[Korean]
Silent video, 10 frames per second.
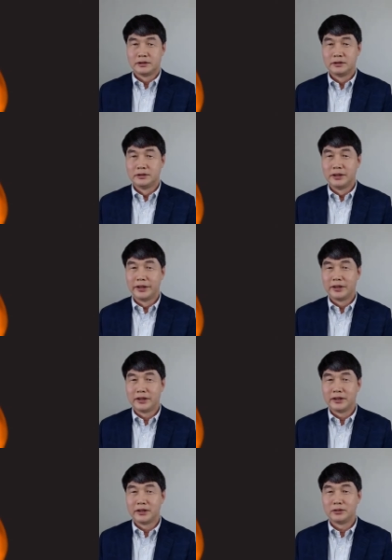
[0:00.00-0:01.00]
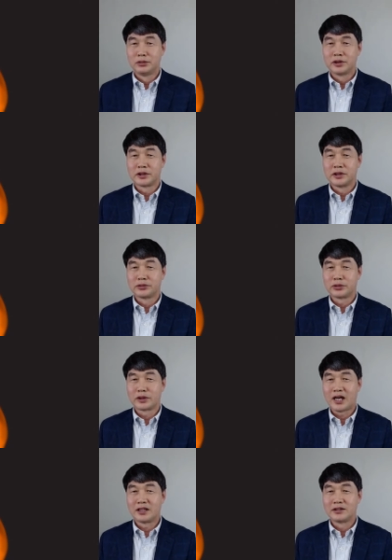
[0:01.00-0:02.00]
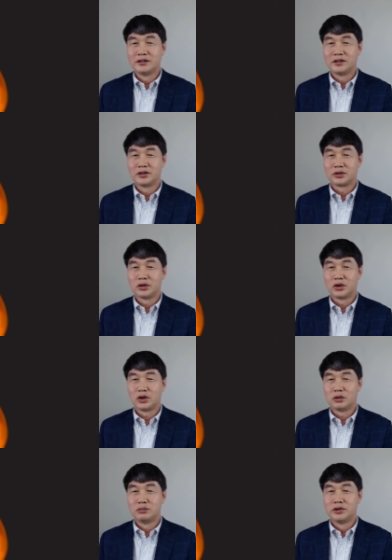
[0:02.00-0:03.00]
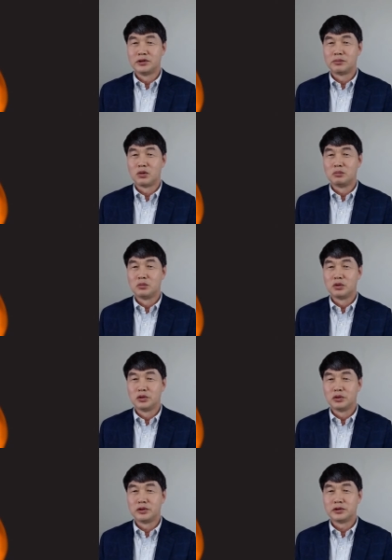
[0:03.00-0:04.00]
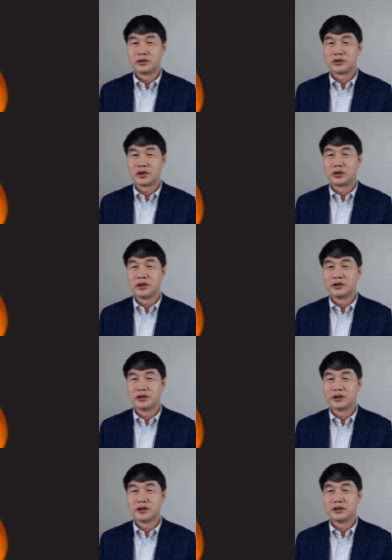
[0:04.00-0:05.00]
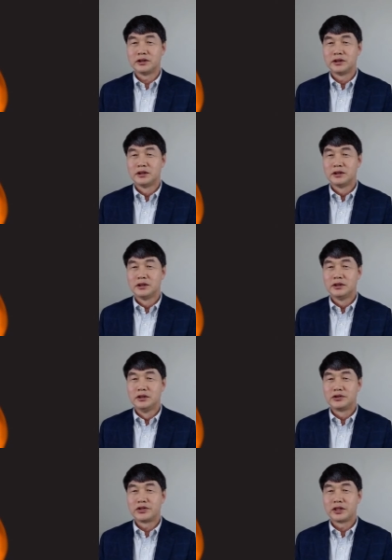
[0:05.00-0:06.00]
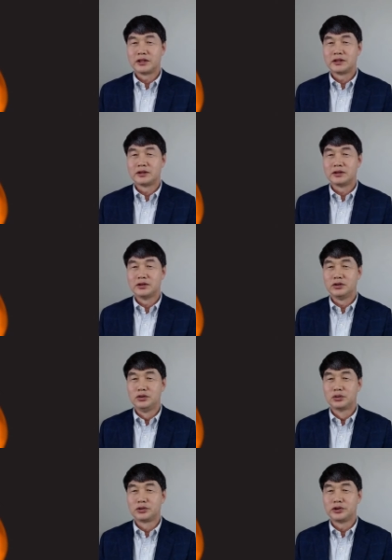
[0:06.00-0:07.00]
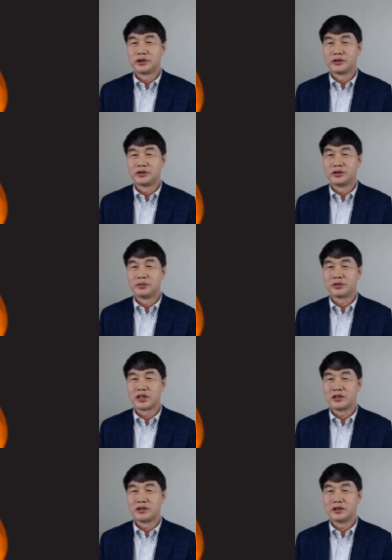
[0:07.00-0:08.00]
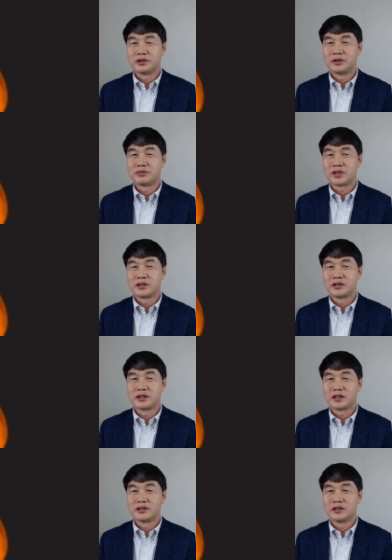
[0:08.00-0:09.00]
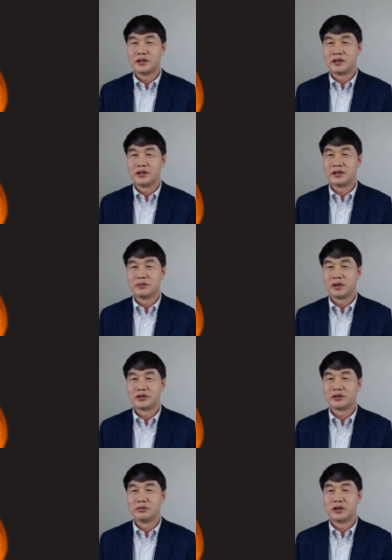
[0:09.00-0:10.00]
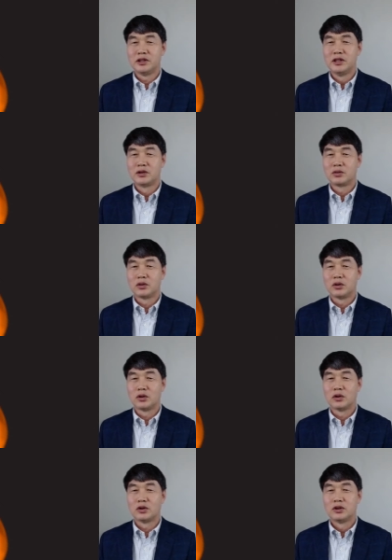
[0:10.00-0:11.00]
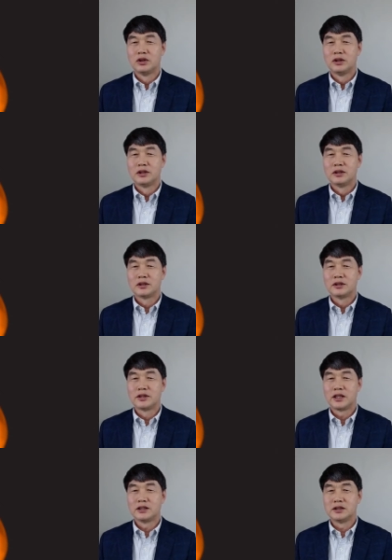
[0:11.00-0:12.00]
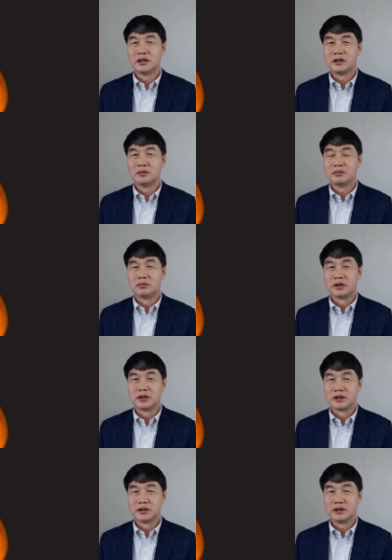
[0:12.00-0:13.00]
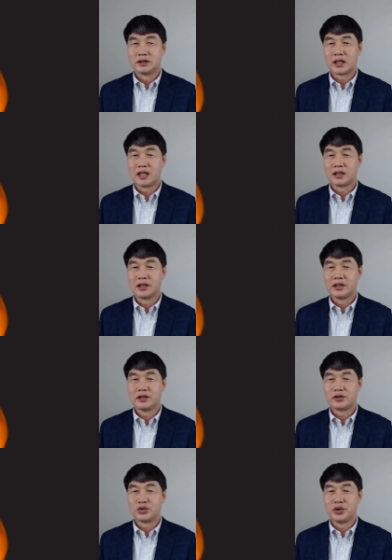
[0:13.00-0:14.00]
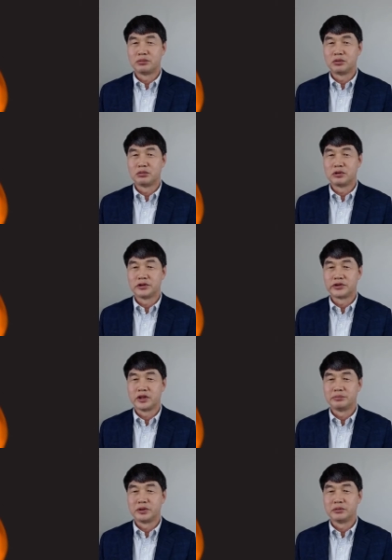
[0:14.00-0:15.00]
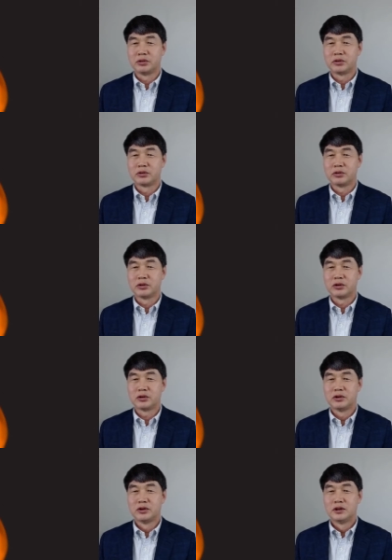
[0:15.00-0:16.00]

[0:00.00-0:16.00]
예, 우리가 계속 하던 대로 먼저 본문 사도행전 1장 6절에서 14, 절까지의 말씀을 읽고 그 다음 어, 이 강해 주의 부분을 살펴보고